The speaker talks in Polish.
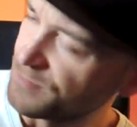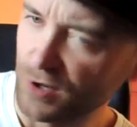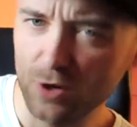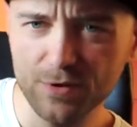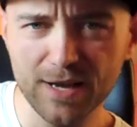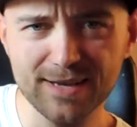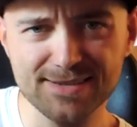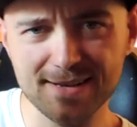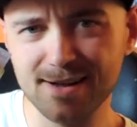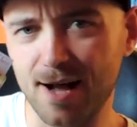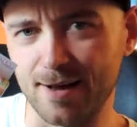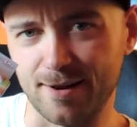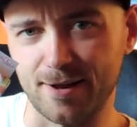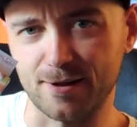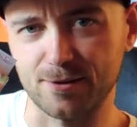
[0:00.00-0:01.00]
Wygląda jak
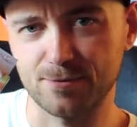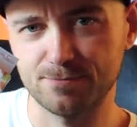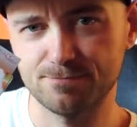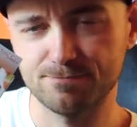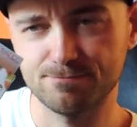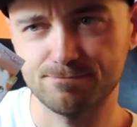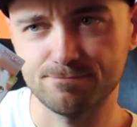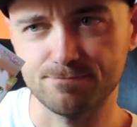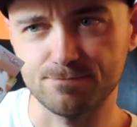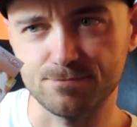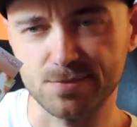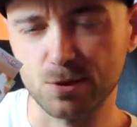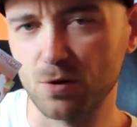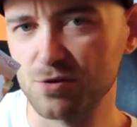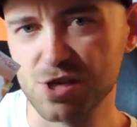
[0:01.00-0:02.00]
zegarek.
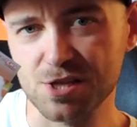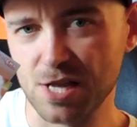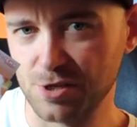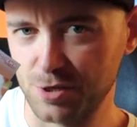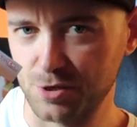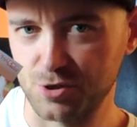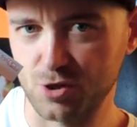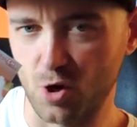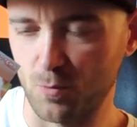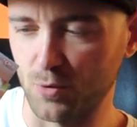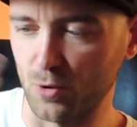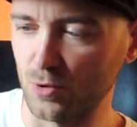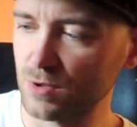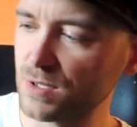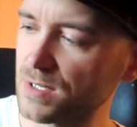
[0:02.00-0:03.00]
Całkowicie inaczej niż Go
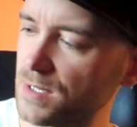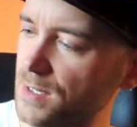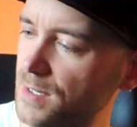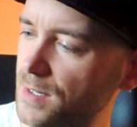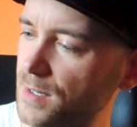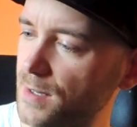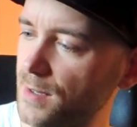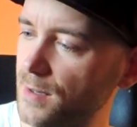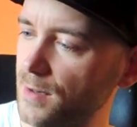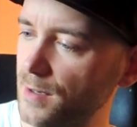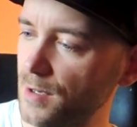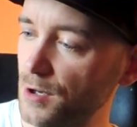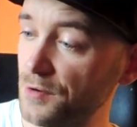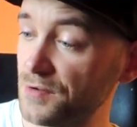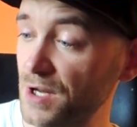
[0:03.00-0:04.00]
Plus.
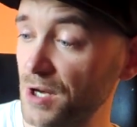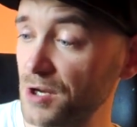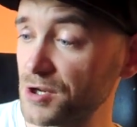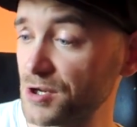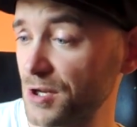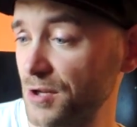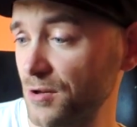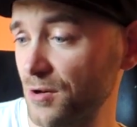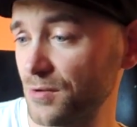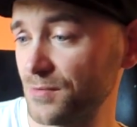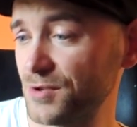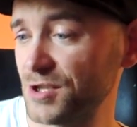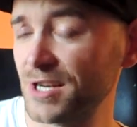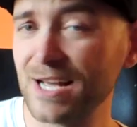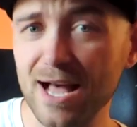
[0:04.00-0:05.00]
I wydaje się,
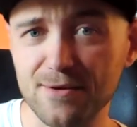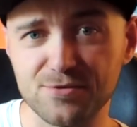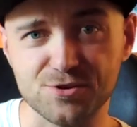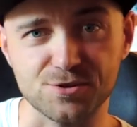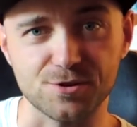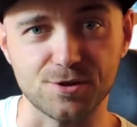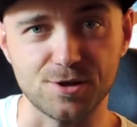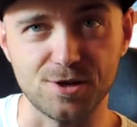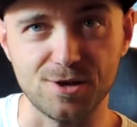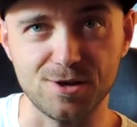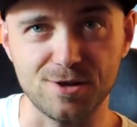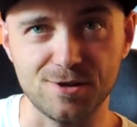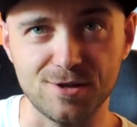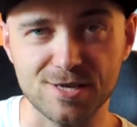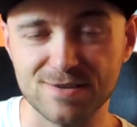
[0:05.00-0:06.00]
no, ciekawszy
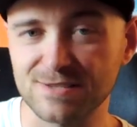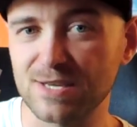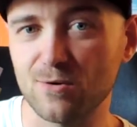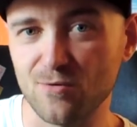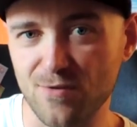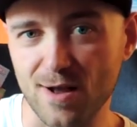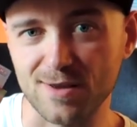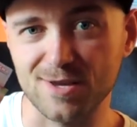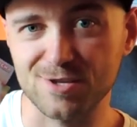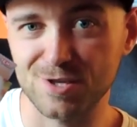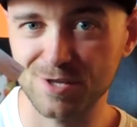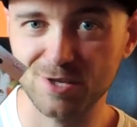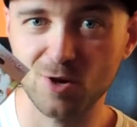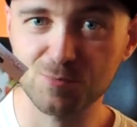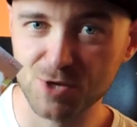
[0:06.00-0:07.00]
i nie zwraca uwagi
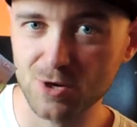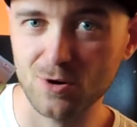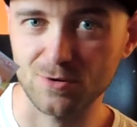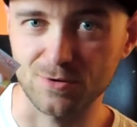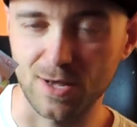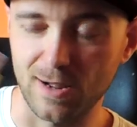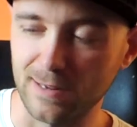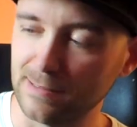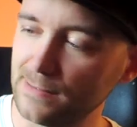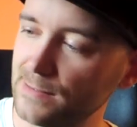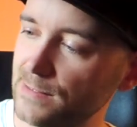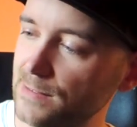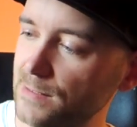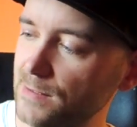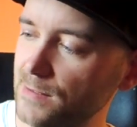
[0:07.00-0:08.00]
żadnego przechodnia.
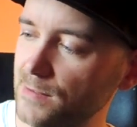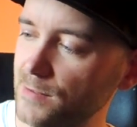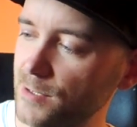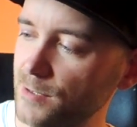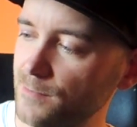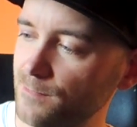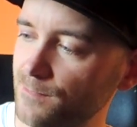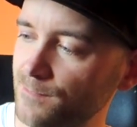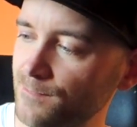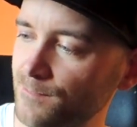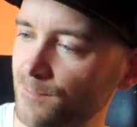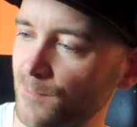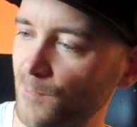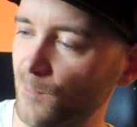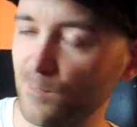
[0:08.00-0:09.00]

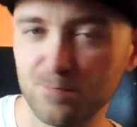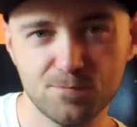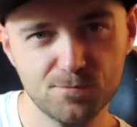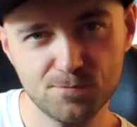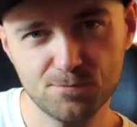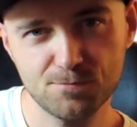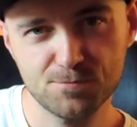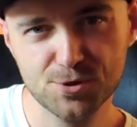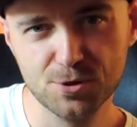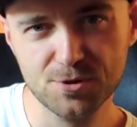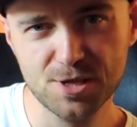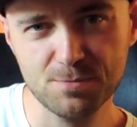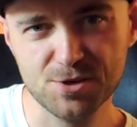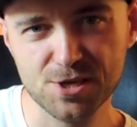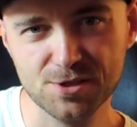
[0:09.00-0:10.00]
Hmm,
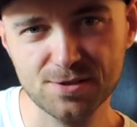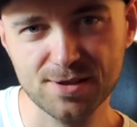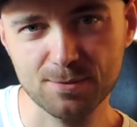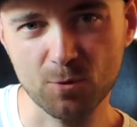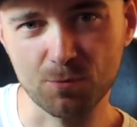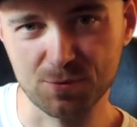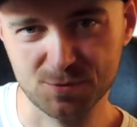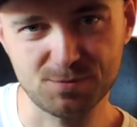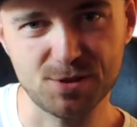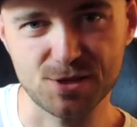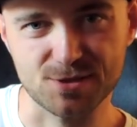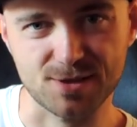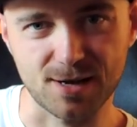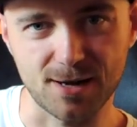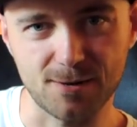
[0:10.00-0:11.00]
Przyglądnijmy się temu z
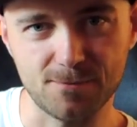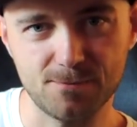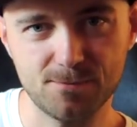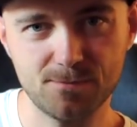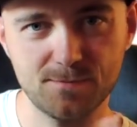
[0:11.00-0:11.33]
bliska.